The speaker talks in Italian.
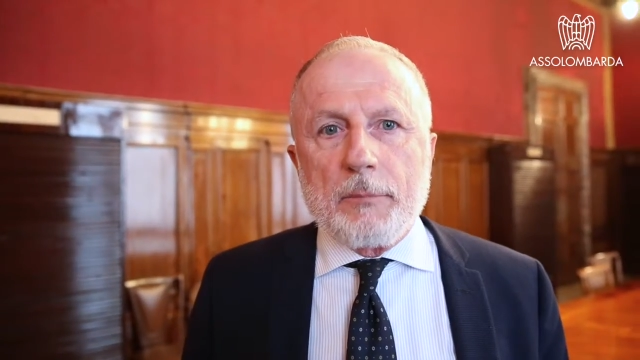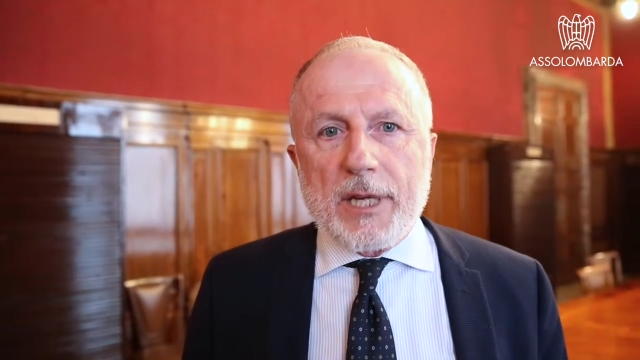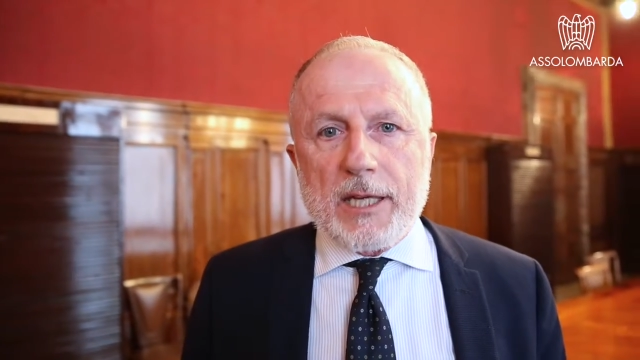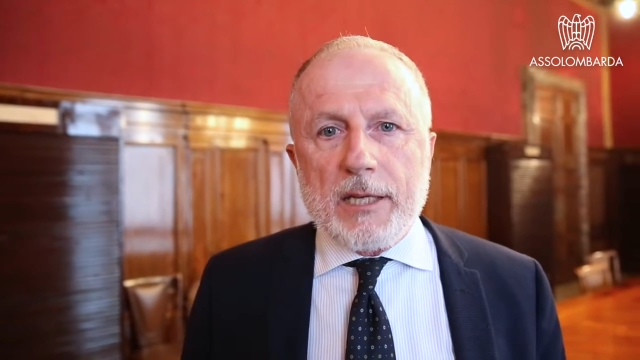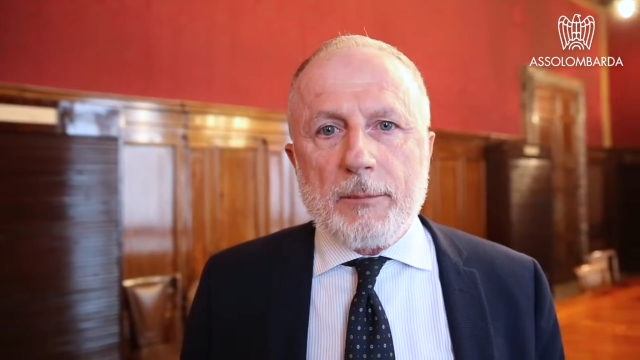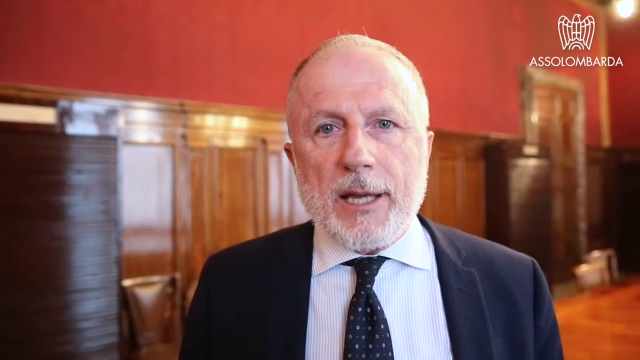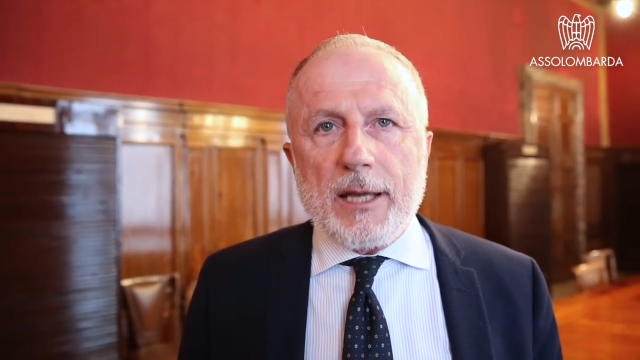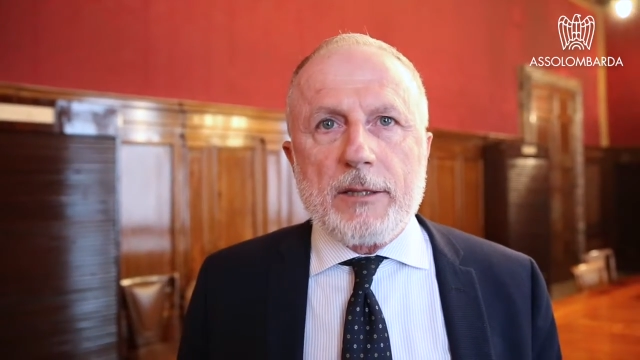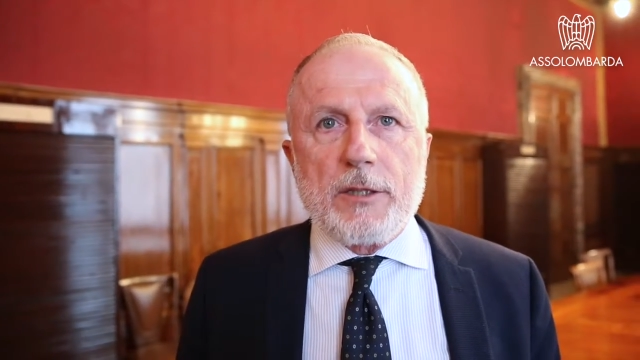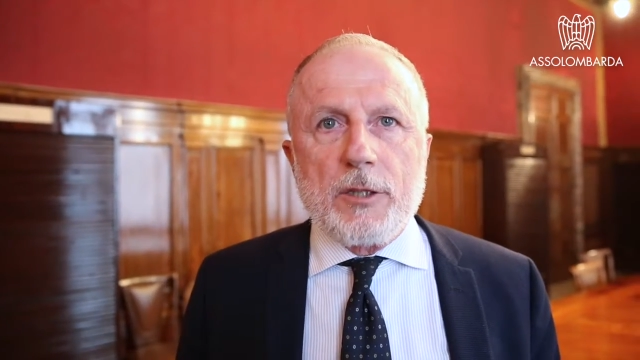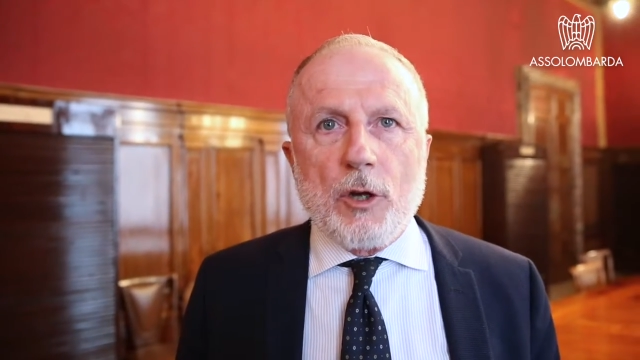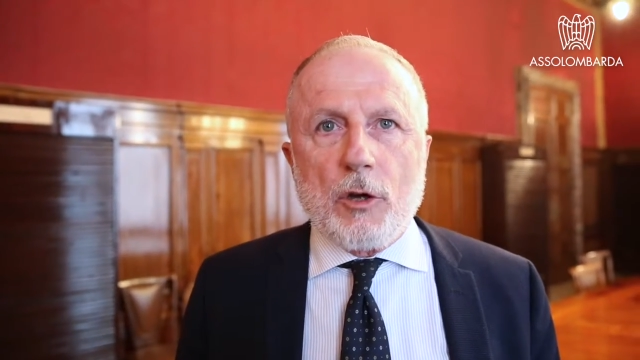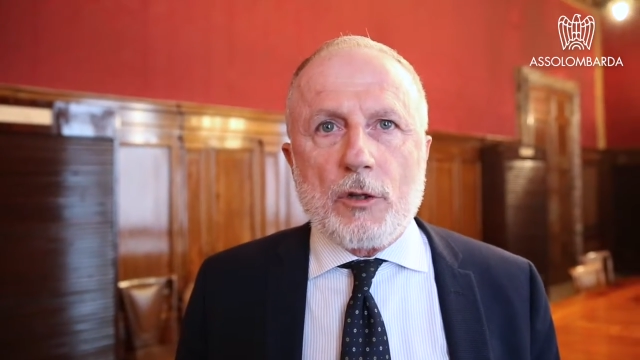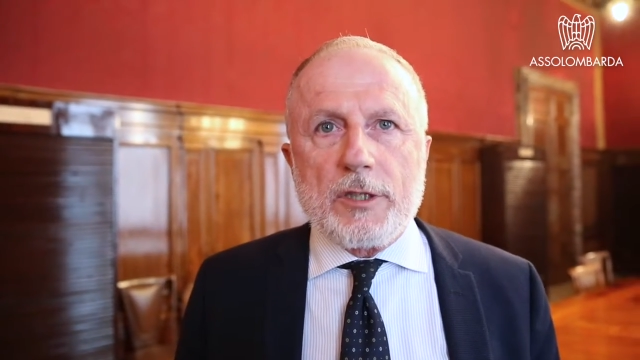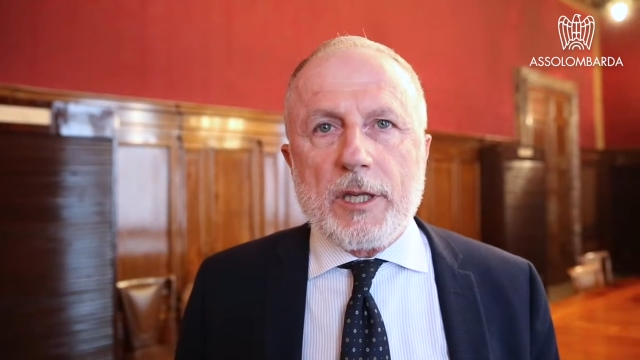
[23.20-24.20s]
prima
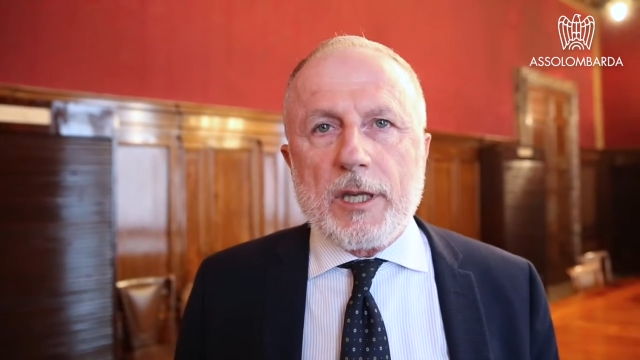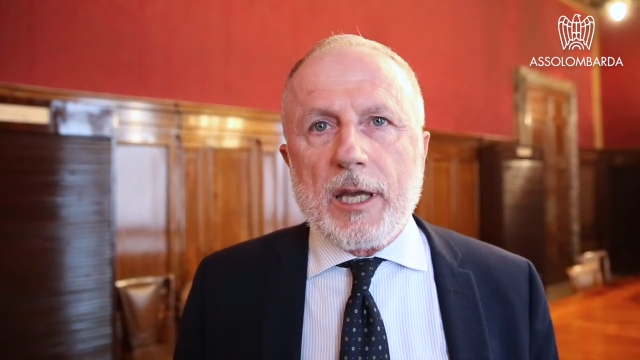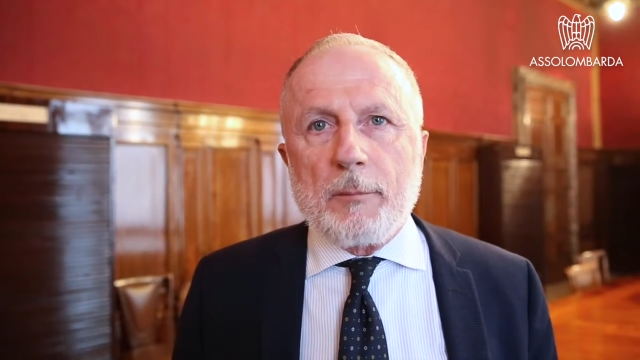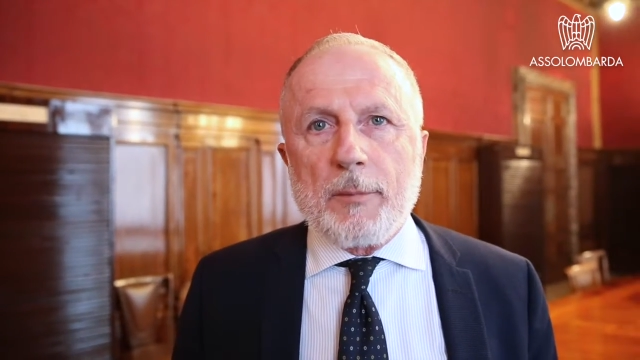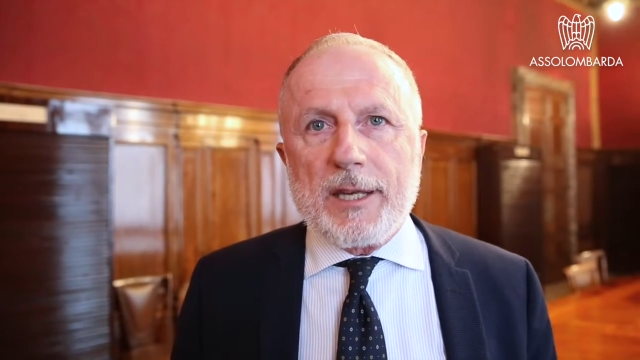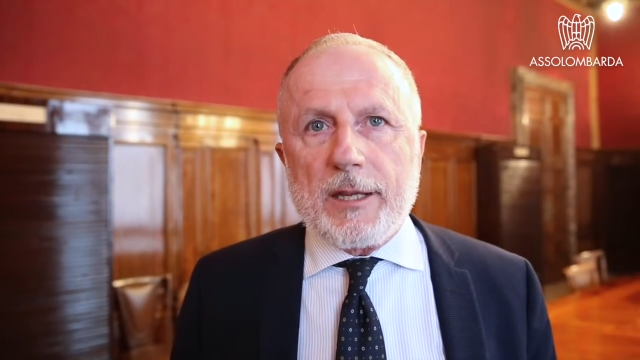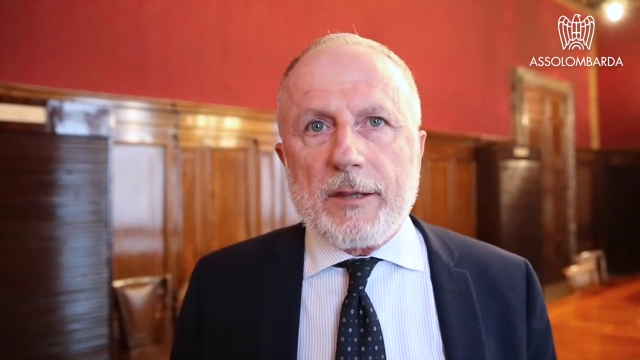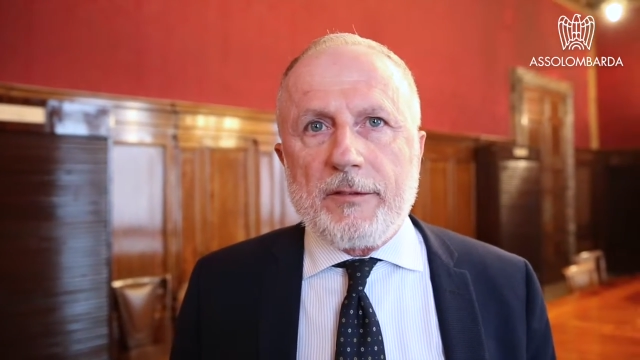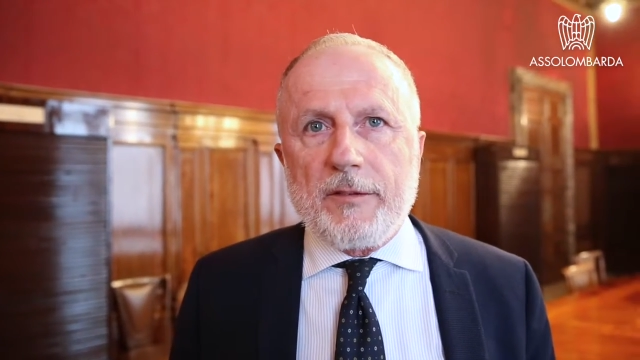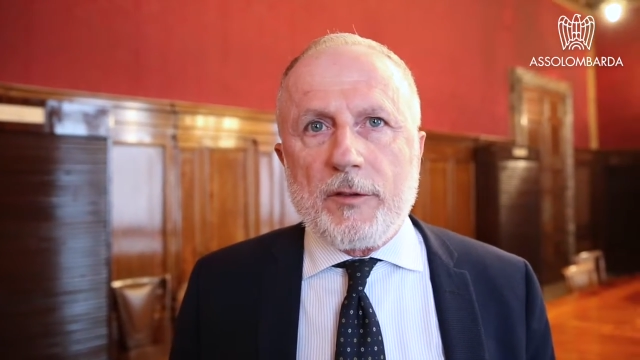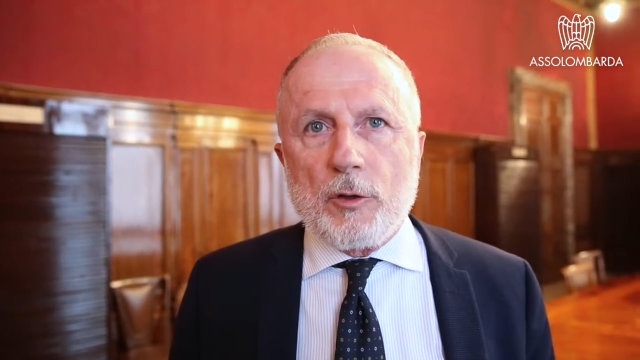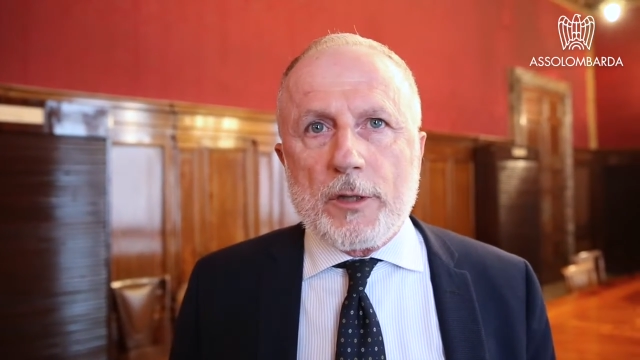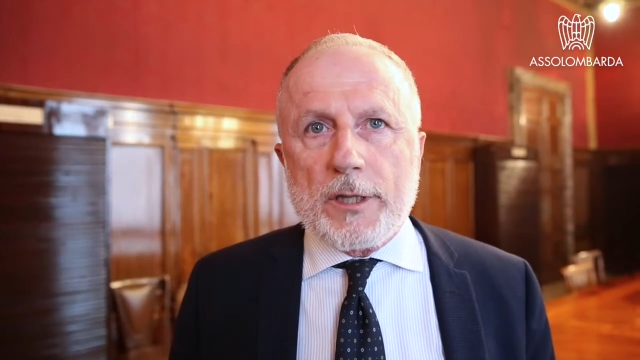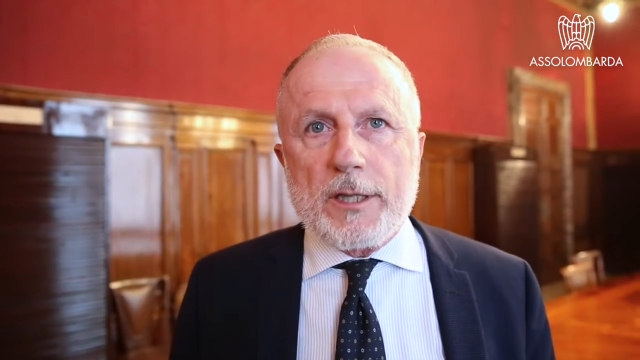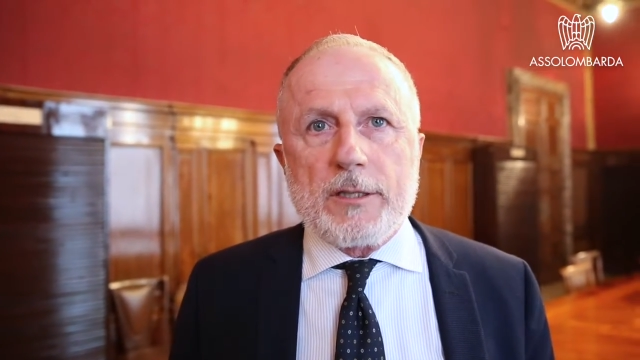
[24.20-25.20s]
di ogni
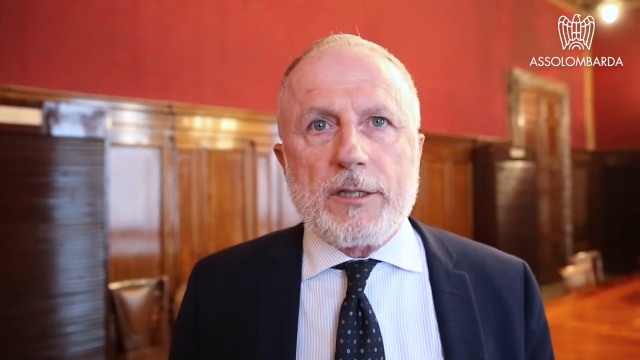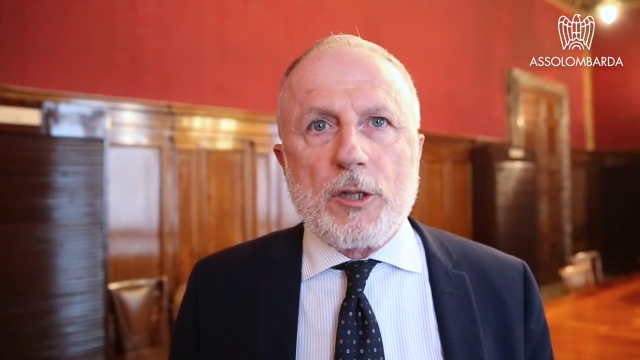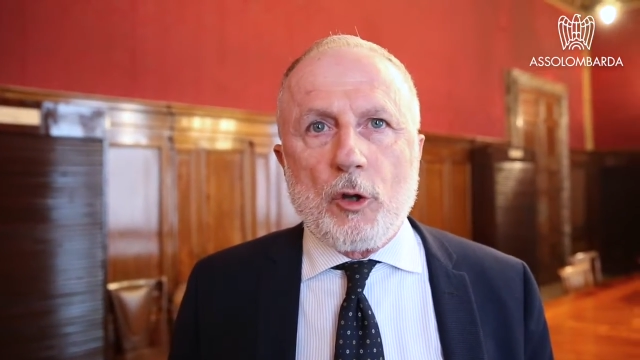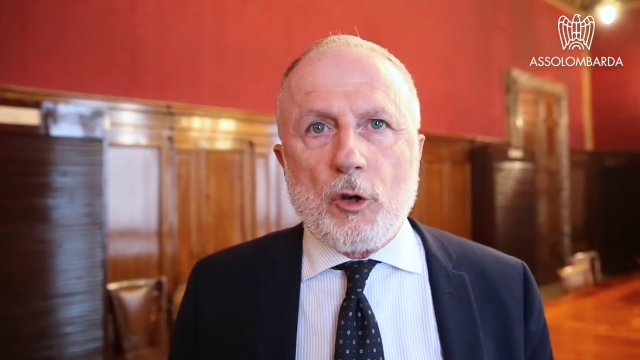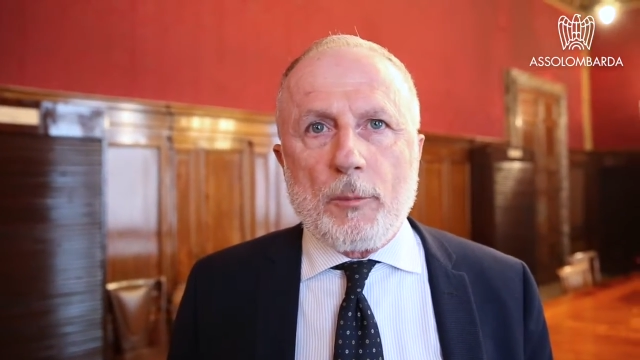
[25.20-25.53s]
emanazione di